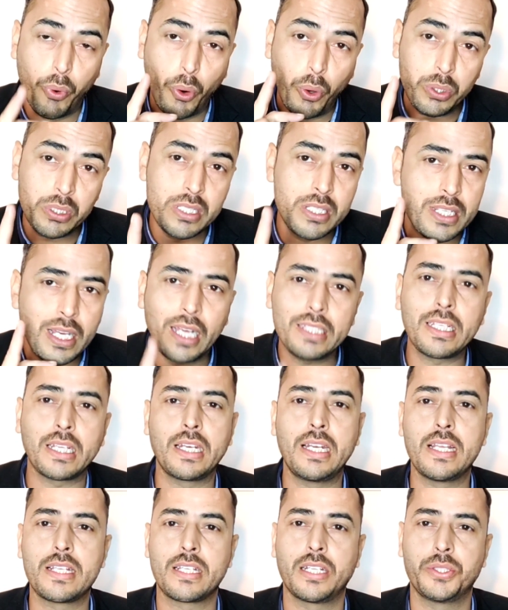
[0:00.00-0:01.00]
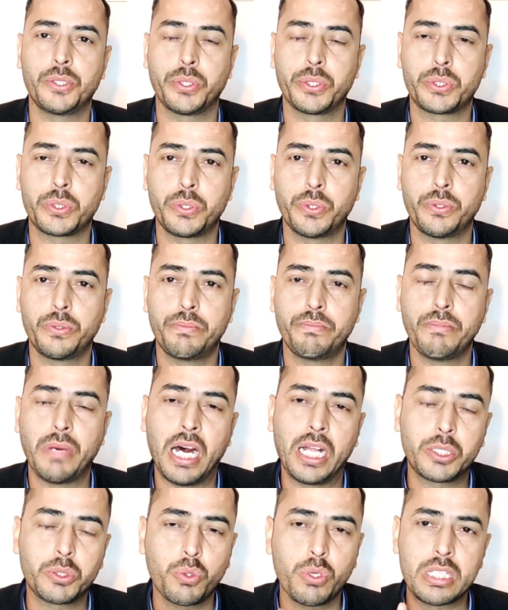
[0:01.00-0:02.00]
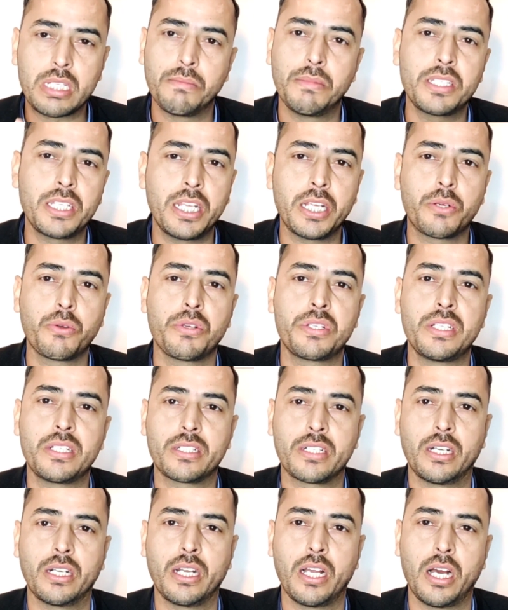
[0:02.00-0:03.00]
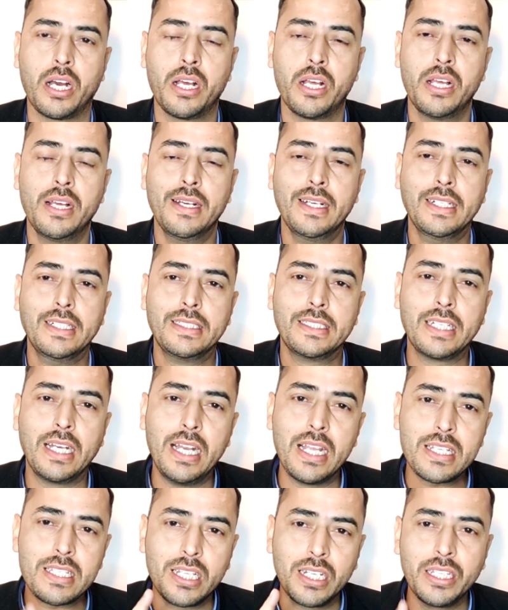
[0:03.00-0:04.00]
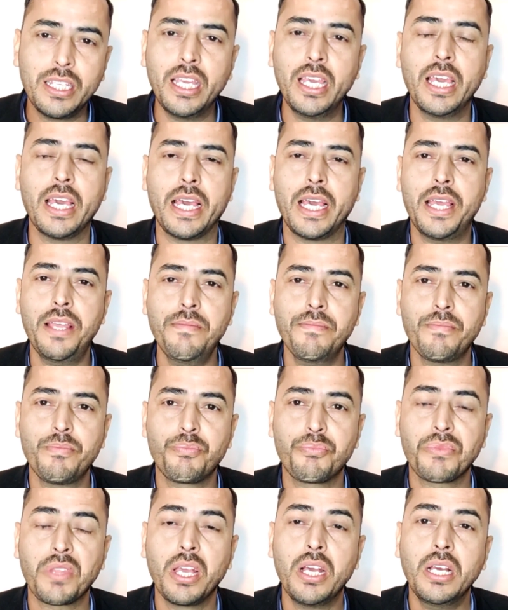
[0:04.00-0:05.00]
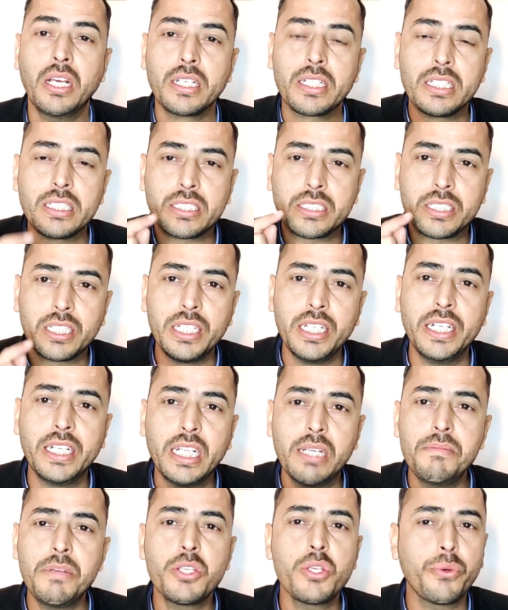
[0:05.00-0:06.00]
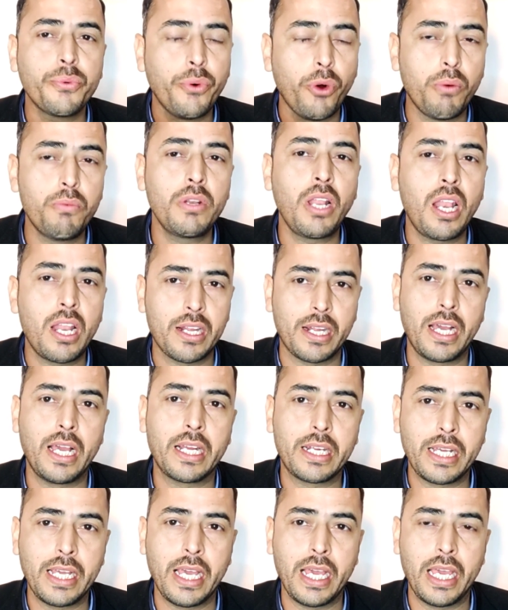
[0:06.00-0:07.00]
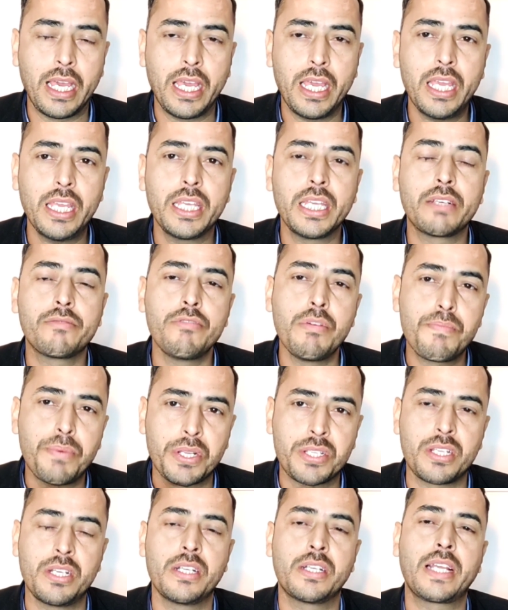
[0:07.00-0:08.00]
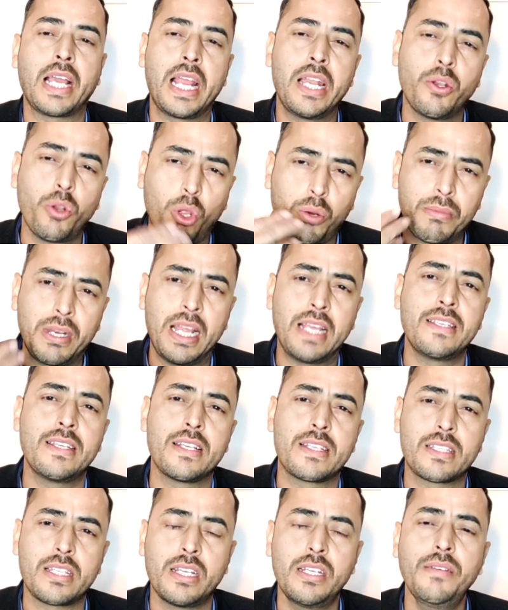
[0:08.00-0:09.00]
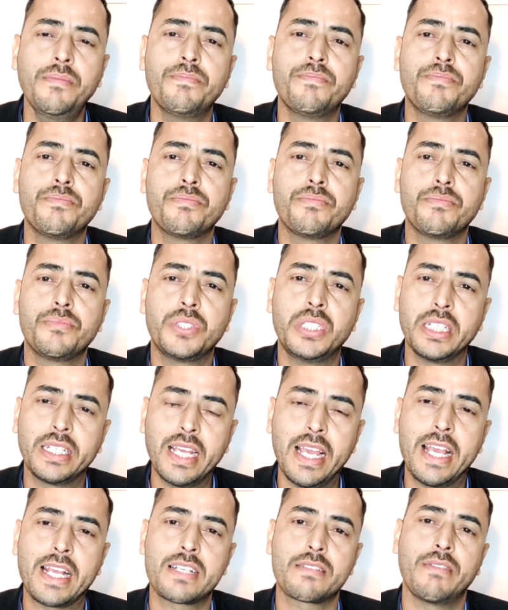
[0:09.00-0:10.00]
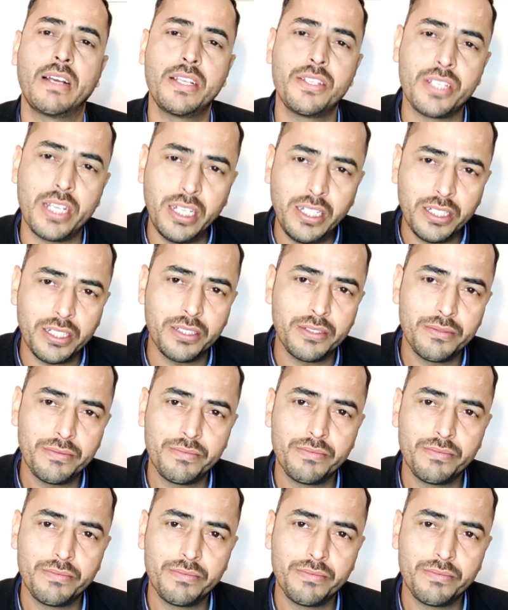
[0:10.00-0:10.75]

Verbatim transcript: बहुत ज़्यादा रिलेशन दोस्तों बात को समझने की कोशिश करना रिलेशन ये है कि सीटी में जो फॉर्मूला लगाया गया है इक्वी परसेंटाइल नॉर्मलाइजेशन ठीक है एक्स वाई जेड